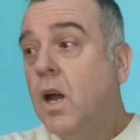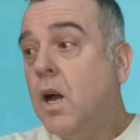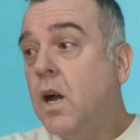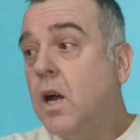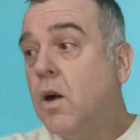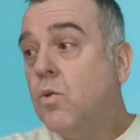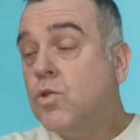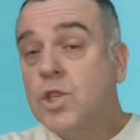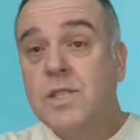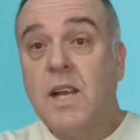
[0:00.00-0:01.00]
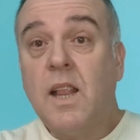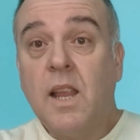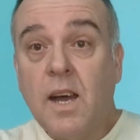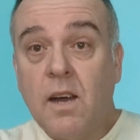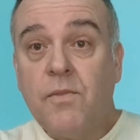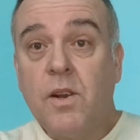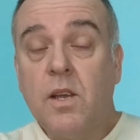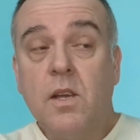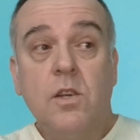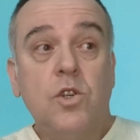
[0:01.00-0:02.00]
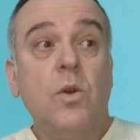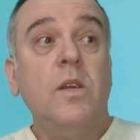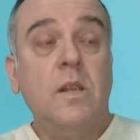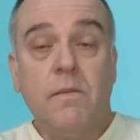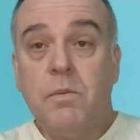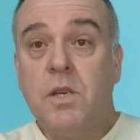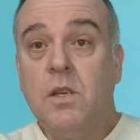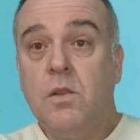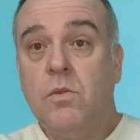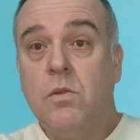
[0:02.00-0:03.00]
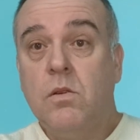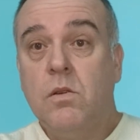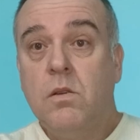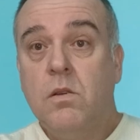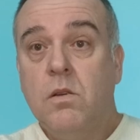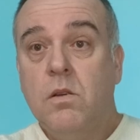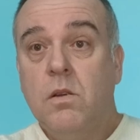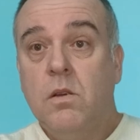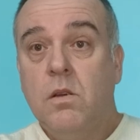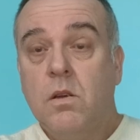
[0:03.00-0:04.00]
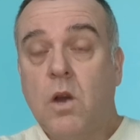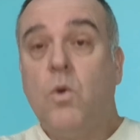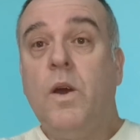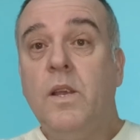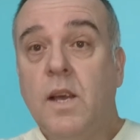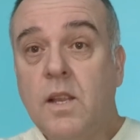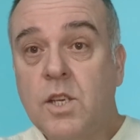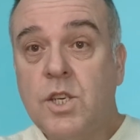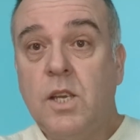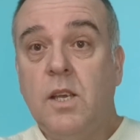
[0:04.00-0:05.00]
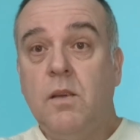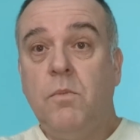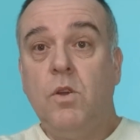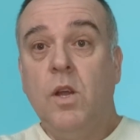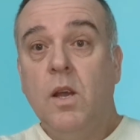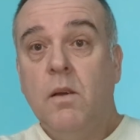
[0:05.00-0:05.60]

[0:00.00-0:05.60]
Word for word: А уж за лавры, что они там вообще делают? Какое они отношение имеют